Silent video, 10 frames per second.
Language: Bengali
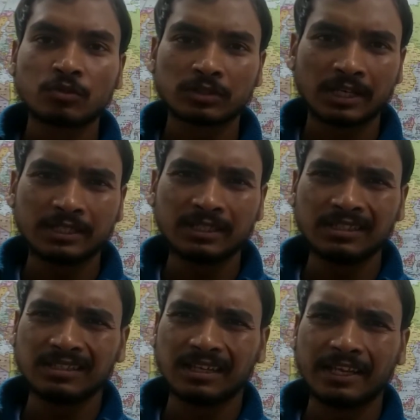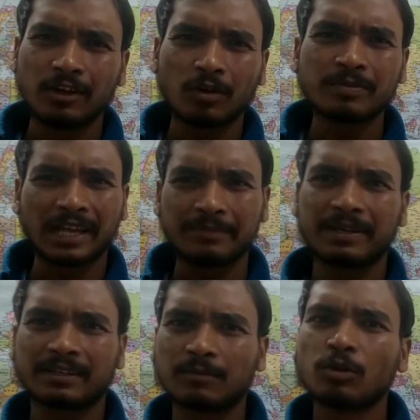সোসাইটি এই রকম
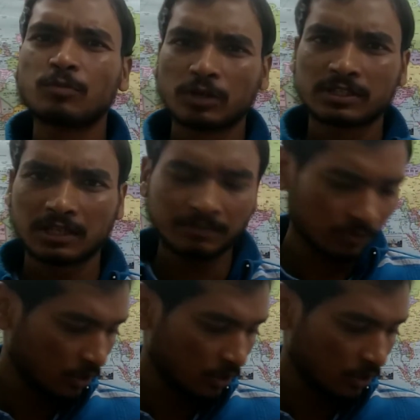টাইপের একটা বই পড়েছিলাম